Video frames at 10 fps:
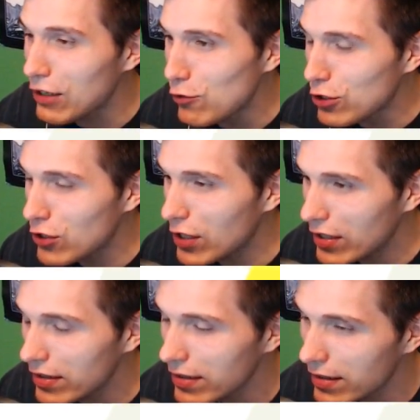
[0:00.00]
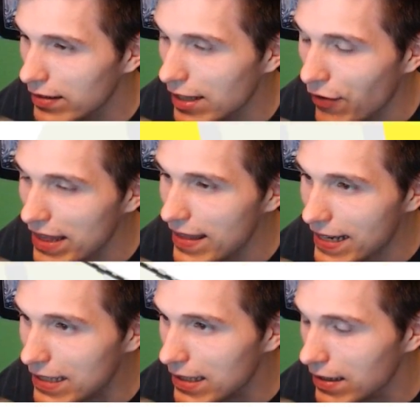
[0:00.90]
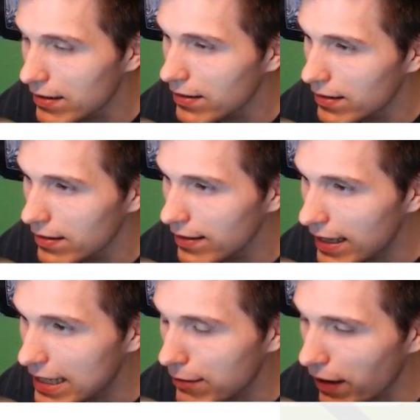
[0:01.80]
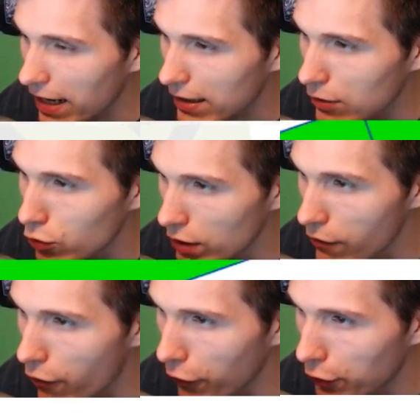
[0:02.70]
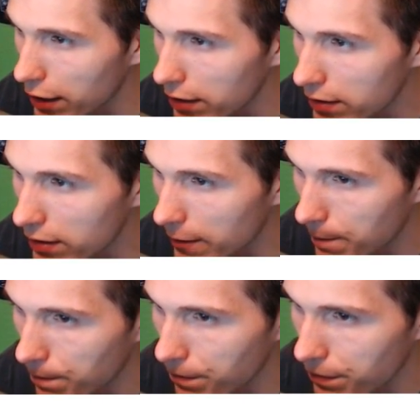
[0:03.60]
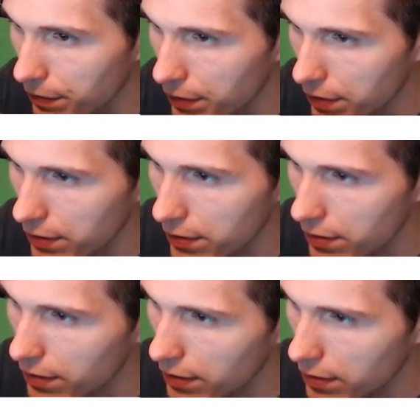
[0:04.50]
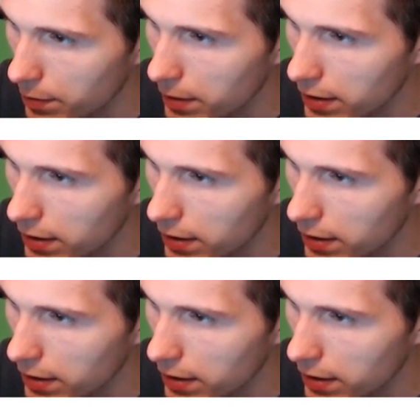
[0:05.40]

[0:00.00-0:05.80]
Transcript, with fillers: gelutscht. Der war nix. Nix war da Tutti Frutti. So, kurz mal